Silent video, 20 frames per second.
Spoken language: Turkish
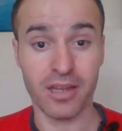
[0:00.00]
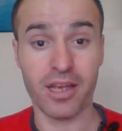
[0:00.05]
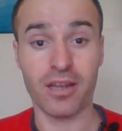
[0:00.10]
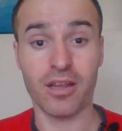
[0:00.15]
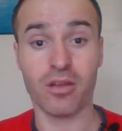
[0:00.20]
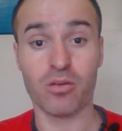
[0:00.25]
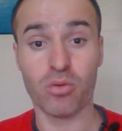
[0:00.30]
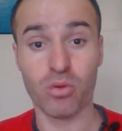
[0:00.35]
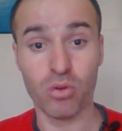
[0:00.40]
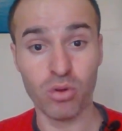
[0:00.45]

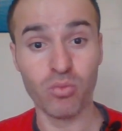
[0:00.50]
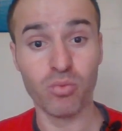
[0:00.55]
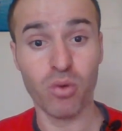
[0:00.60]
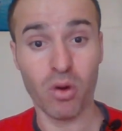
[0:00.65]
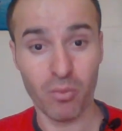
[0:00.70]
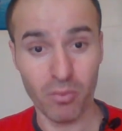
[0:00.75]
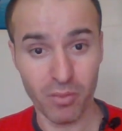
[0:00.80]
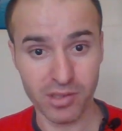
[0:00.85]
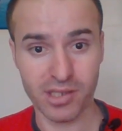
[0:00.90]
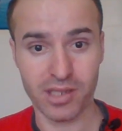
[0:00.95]
Yani günün
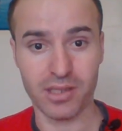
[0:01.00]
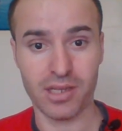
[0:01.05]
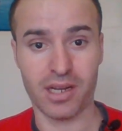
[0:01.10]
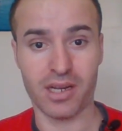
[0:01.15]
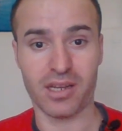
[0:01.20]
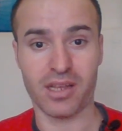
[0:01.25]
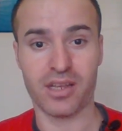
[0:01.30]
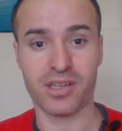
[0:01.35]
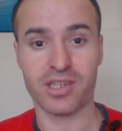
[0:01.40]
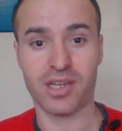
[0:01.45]
bombasıydı
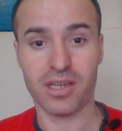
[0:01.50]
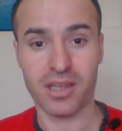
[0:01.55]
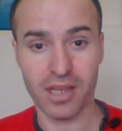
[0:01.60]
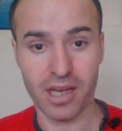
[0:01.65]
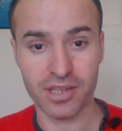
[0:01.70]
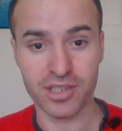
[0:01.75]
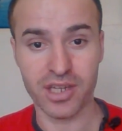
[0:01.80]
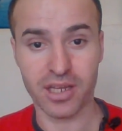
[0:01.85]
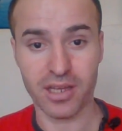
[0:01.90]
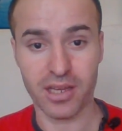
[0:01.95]
arkadaşlar.
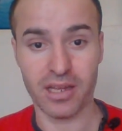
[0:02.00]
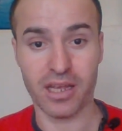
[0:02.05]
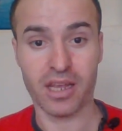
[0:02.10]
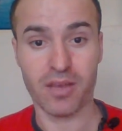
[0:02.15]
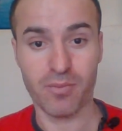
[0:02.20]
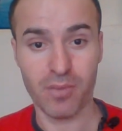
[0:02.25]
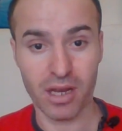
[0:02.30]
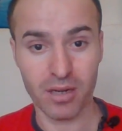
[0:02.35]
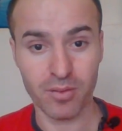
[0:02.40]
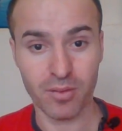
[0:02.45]
Gerçekten
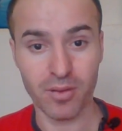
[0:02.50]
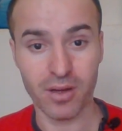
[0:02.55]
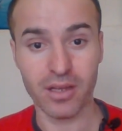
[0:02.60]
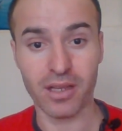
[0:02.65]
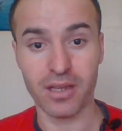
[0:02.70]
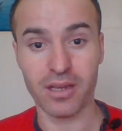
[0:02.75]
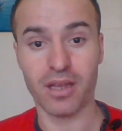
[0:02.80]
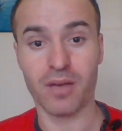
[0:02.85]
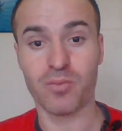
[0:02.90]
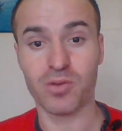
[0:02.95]
Ekber Baba
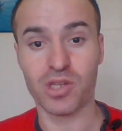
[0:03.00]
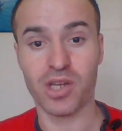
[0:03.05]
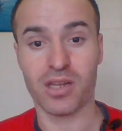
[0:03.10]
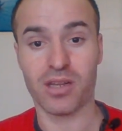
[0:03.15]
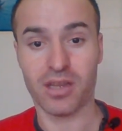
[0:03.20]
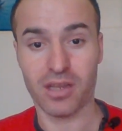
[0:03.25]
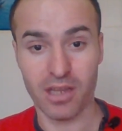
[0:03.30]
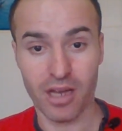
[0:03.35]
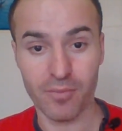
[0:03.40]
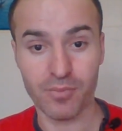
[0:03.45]
yine
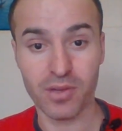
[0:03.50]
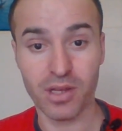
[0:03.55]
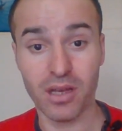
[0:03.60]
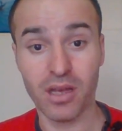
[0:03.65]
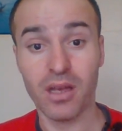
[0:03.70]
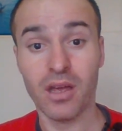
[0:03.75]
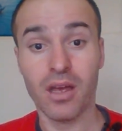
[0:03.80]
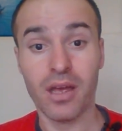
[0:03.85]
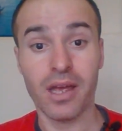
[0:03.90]
yapacağını yaptı.